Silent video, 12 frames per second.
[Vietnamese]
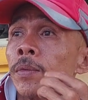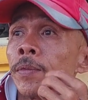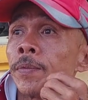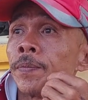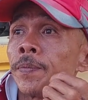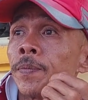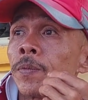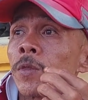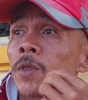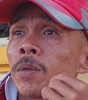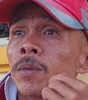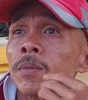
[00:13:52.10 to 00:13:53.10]
cứ nói nhảm
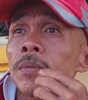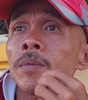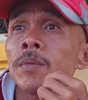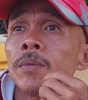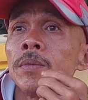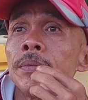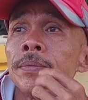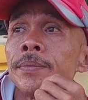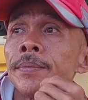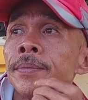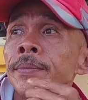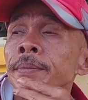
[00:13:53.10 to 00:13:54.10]
một bình hoài rồi
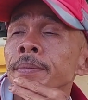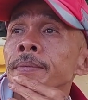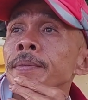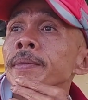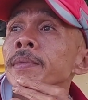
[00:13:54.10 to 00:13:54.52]
làm sao được